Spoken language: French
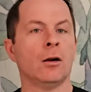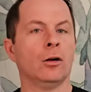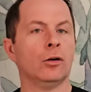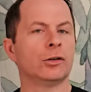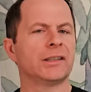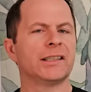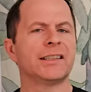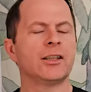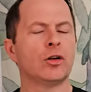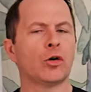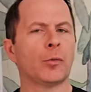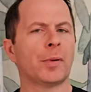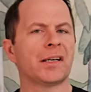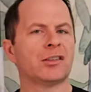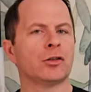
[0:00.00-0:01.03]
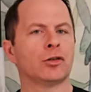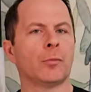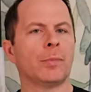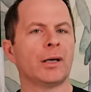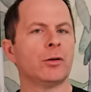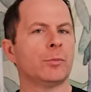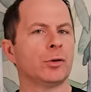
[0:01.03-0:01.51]
Le traité ne représentant
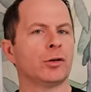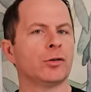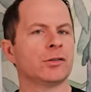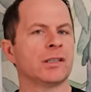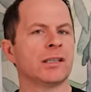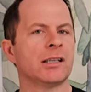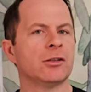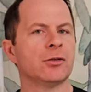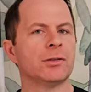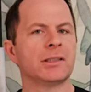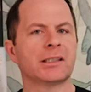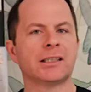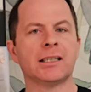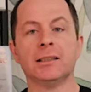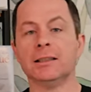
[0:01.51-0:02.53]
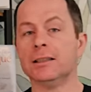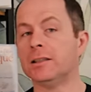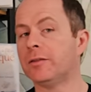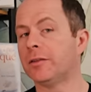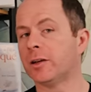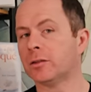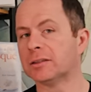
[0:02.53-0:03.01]
pas le potentiel industriel des
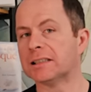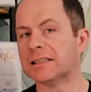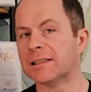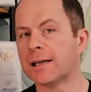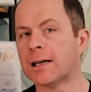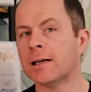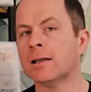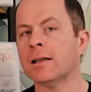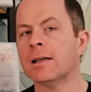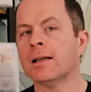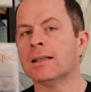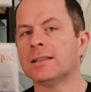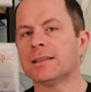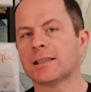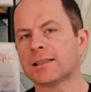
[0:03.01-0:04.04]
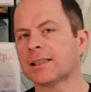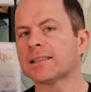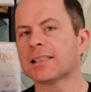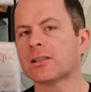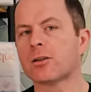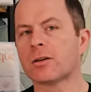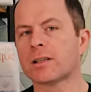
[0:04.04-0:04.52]
différents États, certains
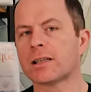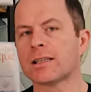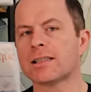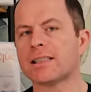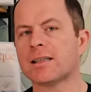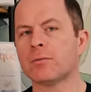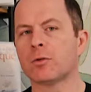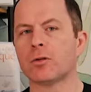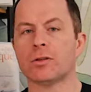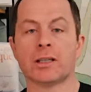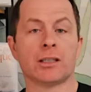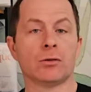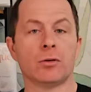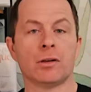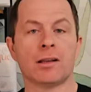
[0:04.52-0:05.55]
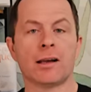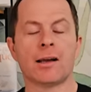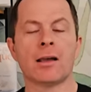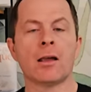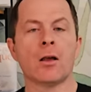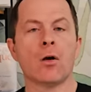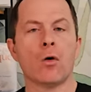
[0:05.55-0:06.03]
historiens estiment que ces
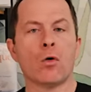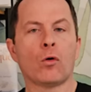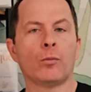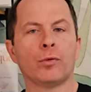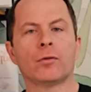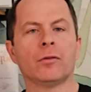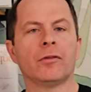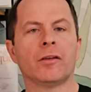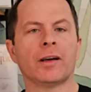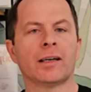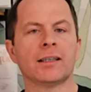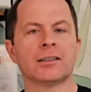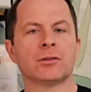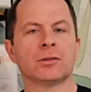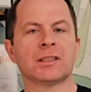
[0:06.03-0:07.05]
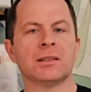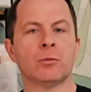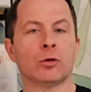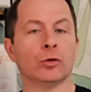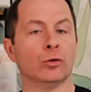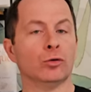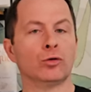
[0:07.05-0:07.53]
résultats ont pu conférer un
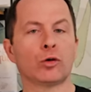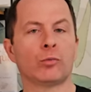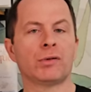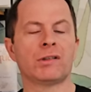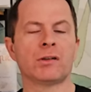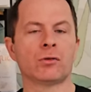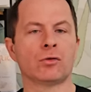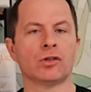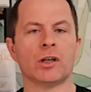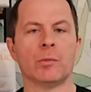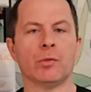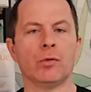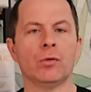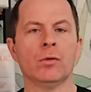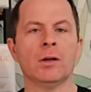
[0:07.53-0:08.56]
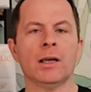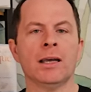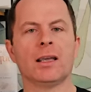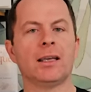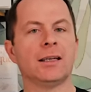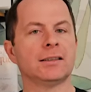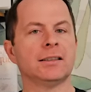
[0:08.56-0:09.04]
sentiment de surpuissance au Japon
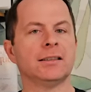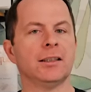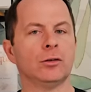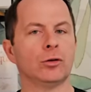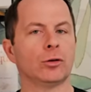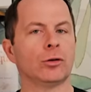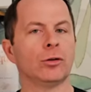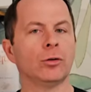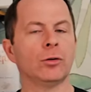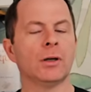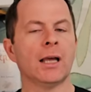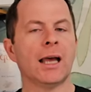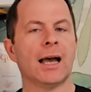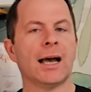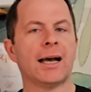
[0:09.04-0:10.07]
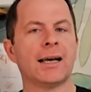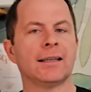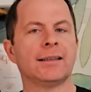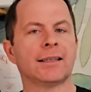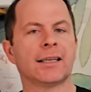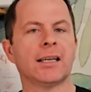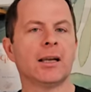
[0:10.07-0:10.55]
et inciter Tokyo à
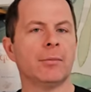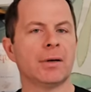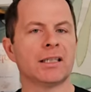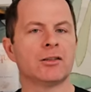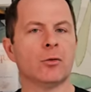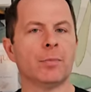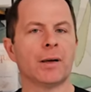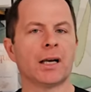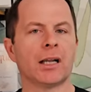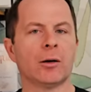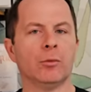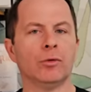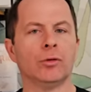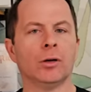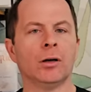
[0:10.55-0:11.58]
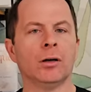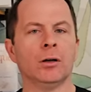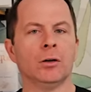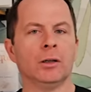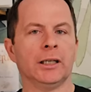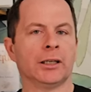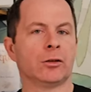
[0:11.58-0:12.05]
attaquer la base de Pearl Harbor,
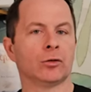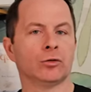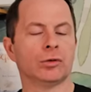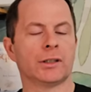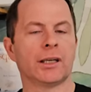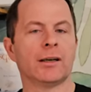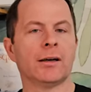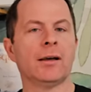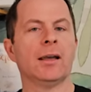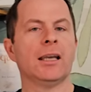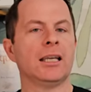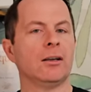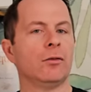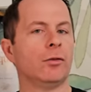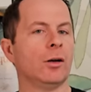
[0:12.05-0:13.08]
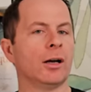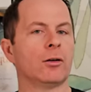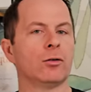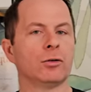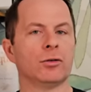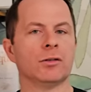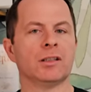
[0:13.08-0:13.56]
et qu'en tout cas, il fut la
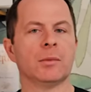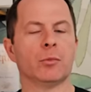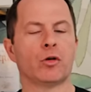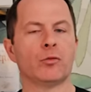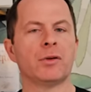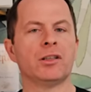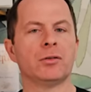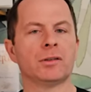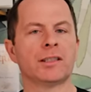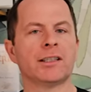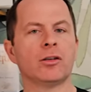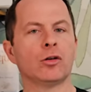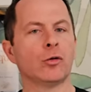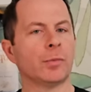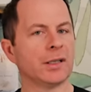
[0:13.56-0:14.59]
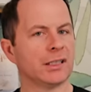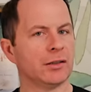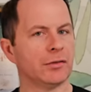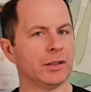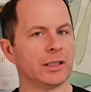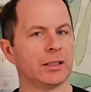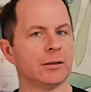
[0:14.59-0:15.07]
cause de ses premiers succès dans le
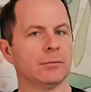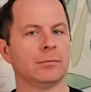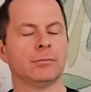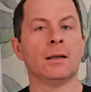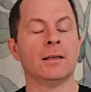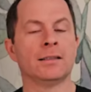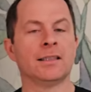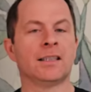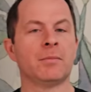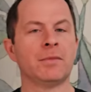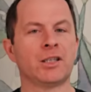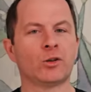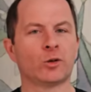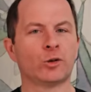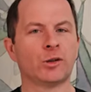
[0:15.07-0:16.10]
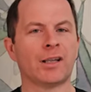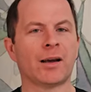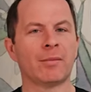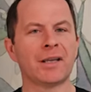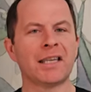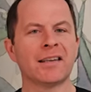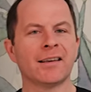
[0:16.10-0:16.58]
Pacifique. Cette émission se
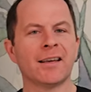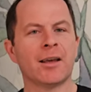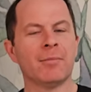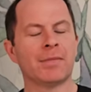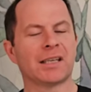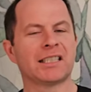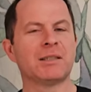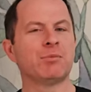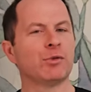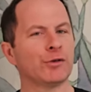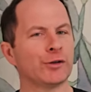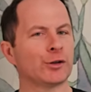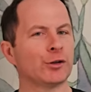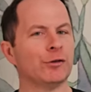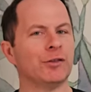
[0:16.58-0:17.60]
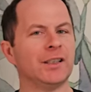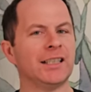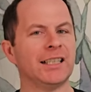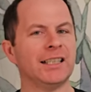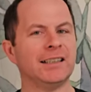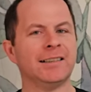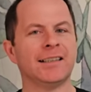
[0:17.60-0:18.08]
termine, merci pour votre
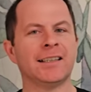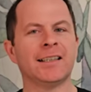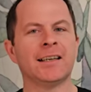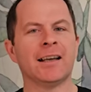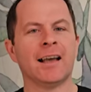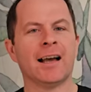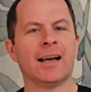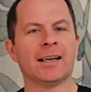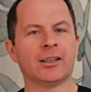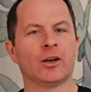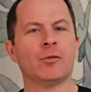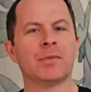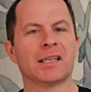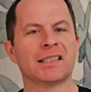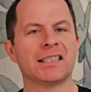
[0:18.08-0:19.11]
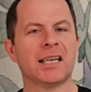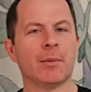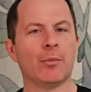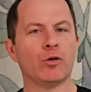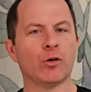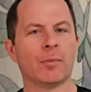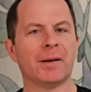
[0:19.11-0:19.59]
fidélité, un grand merci à
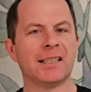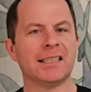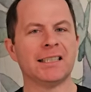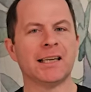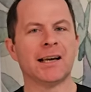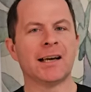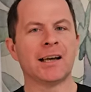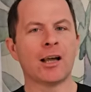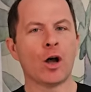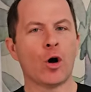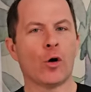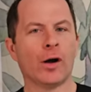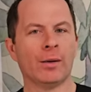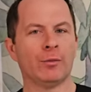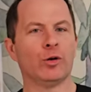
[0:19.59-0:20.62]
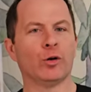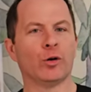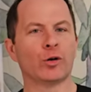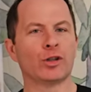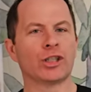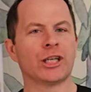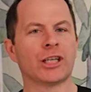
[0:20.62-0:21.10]
Benoît Padilla, en M 2
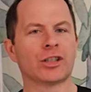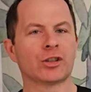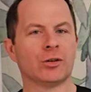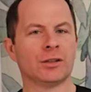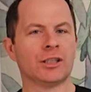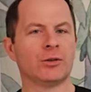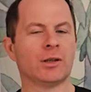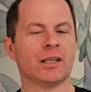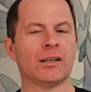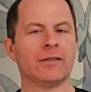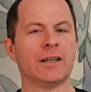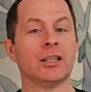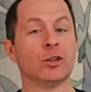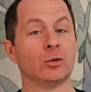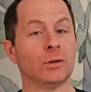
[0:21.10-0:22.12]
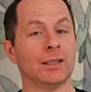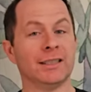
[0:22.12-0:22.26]
recherche en histoire navale sous la